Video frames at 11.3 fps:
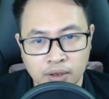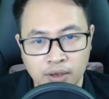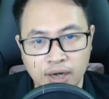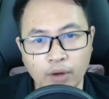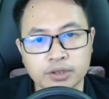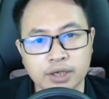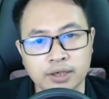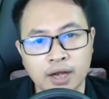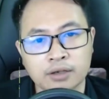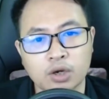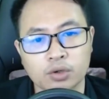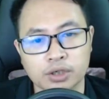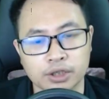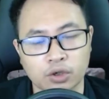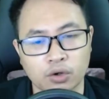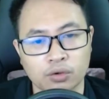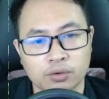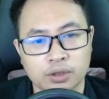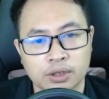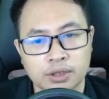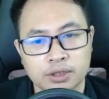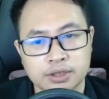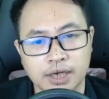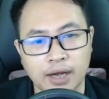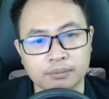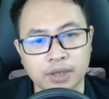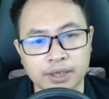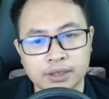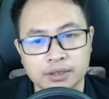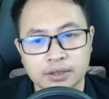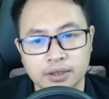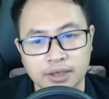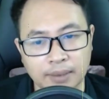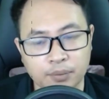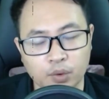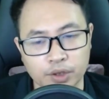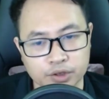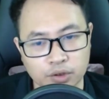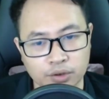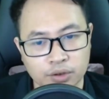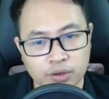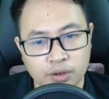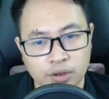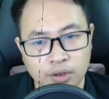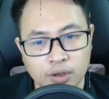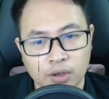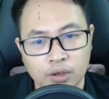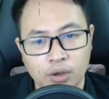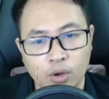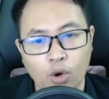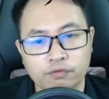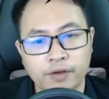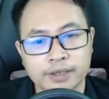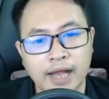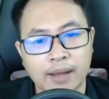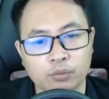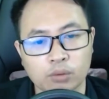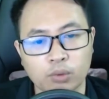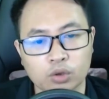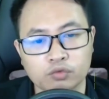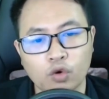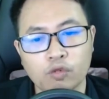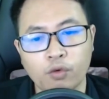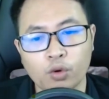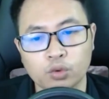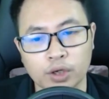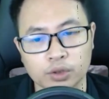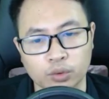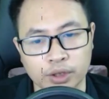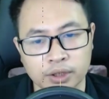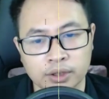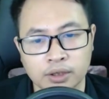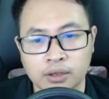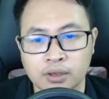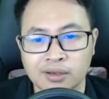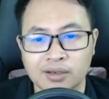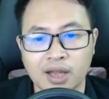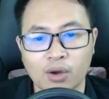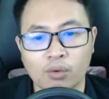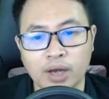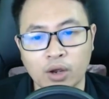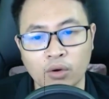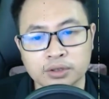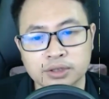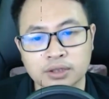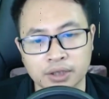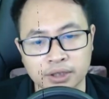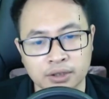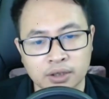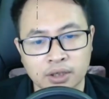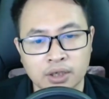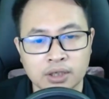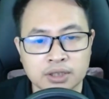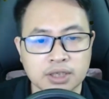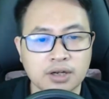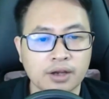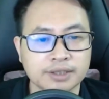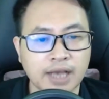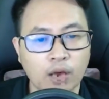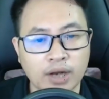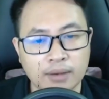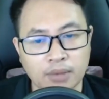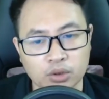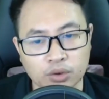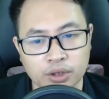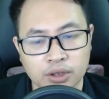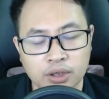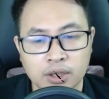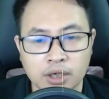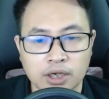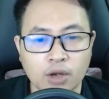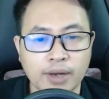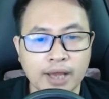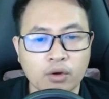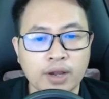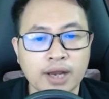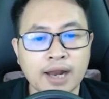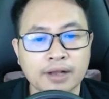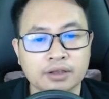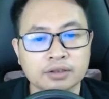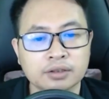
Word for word: Lão nhân lắc đầu cười khổ Chỉ cảm thấy gặp quỷ rồi Hồn phách đàm của một vũ phu thuần túy Đều đã có sơ hình Chỉ đợi nhau nặn mà thôi Điều này có nghĩa là tứ